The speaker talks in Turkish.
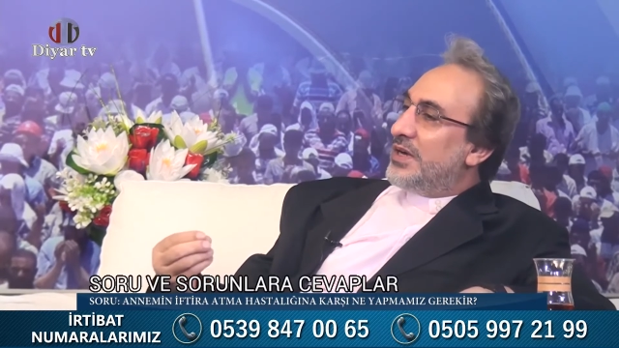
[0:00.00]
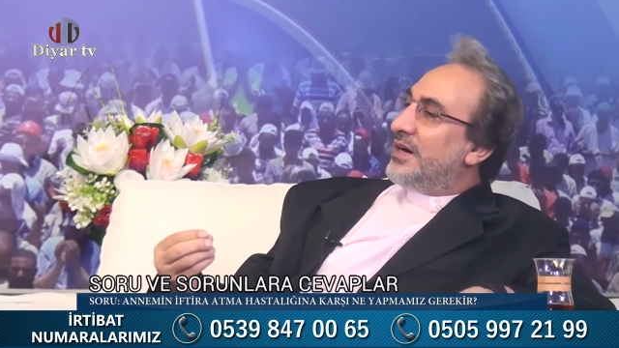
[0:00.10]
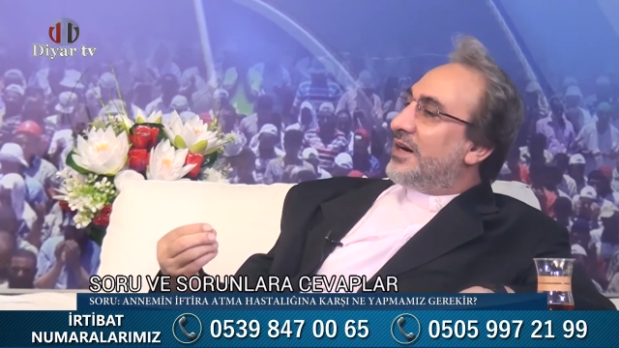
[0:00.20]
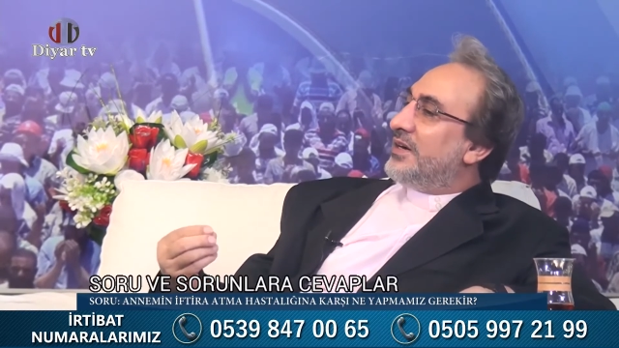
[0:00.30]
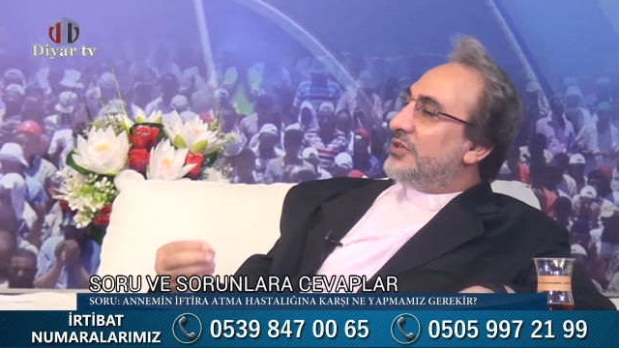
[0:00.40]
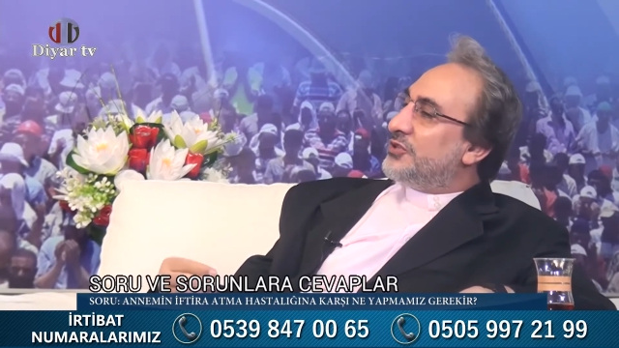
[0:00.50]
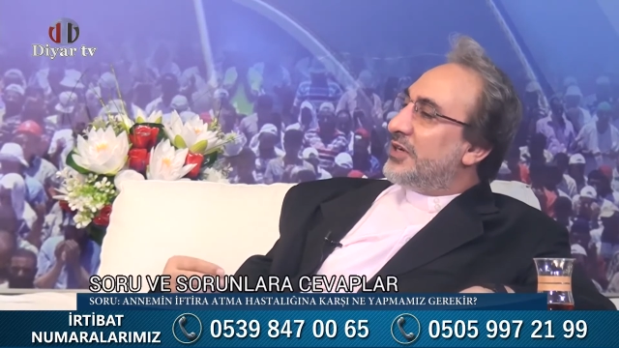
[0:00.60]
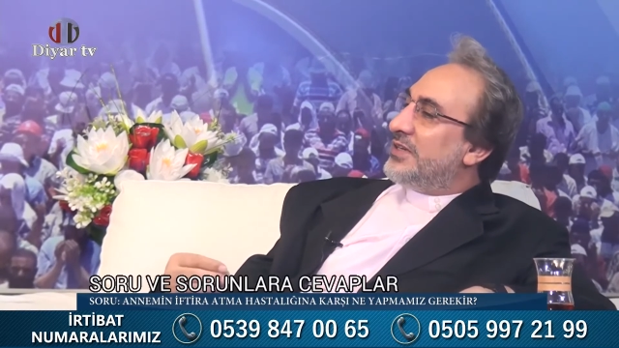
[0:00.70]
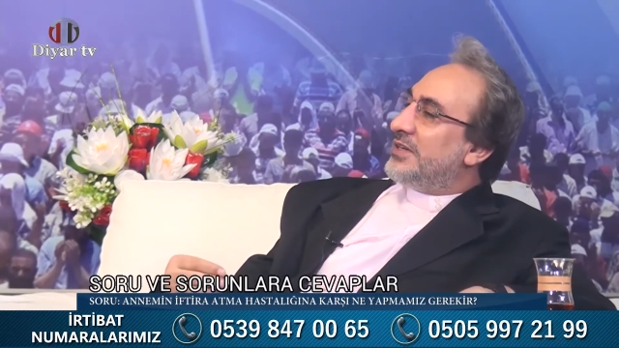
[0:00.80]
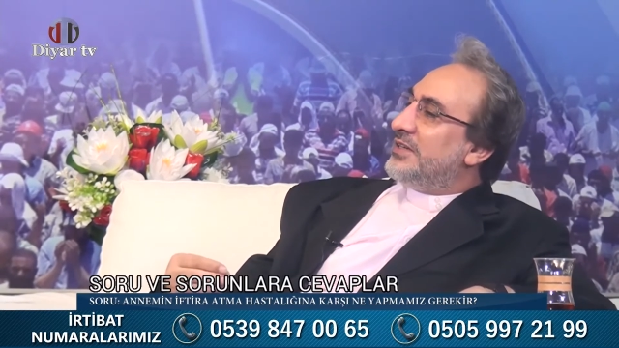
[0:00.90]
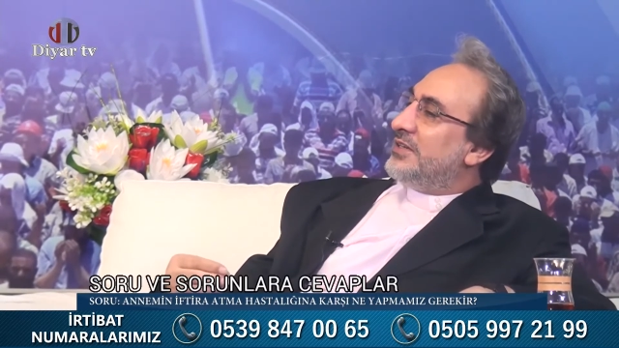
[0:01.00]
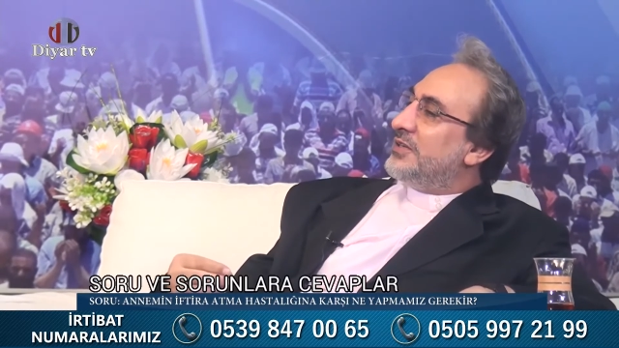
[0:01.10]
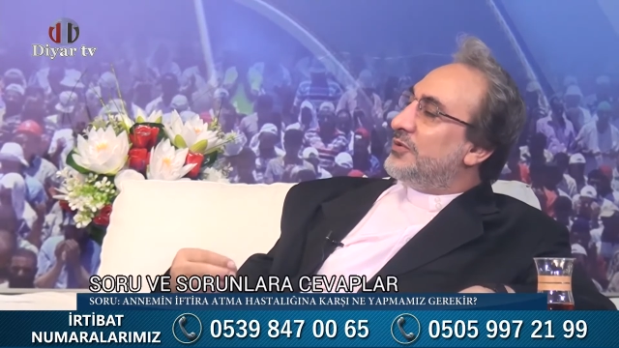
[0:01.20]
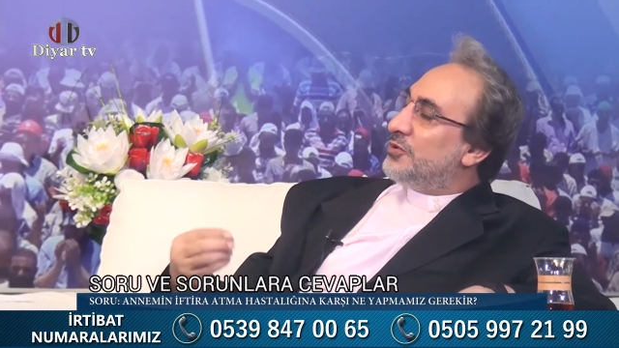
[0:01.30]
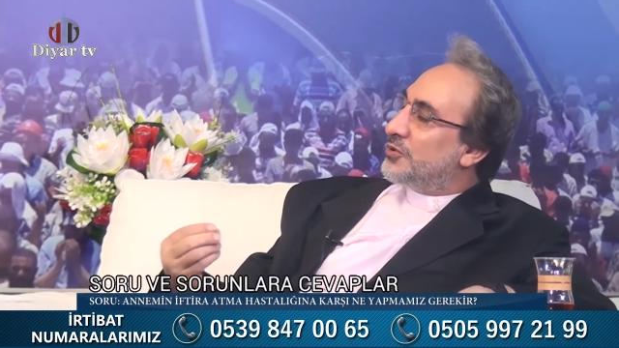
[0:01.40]
ait şeyleri
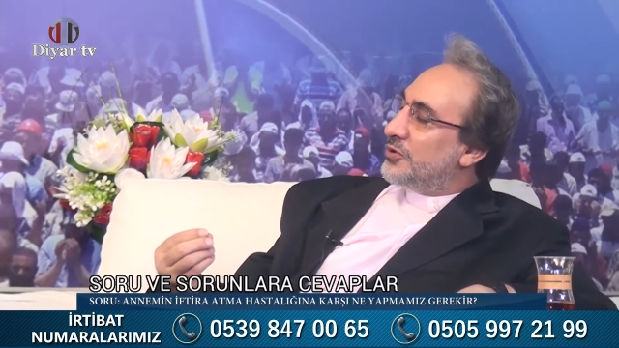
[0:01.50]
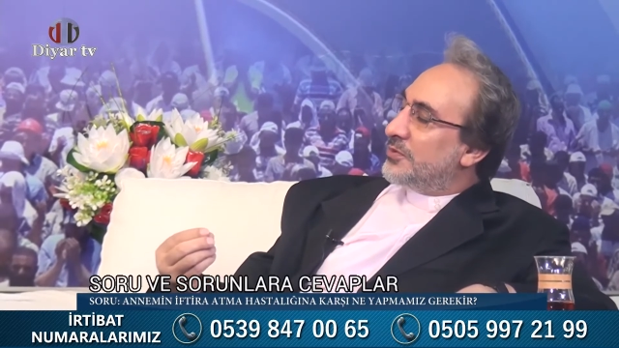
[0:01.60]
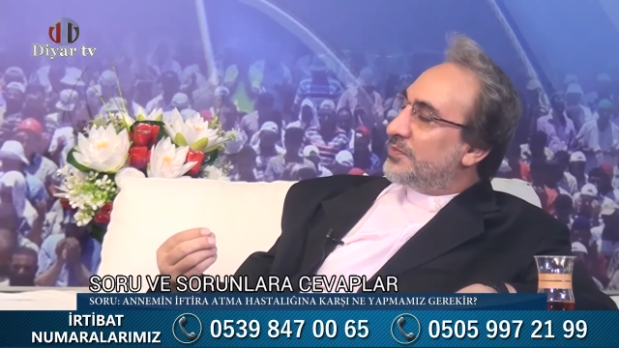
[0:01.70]
düşünüp,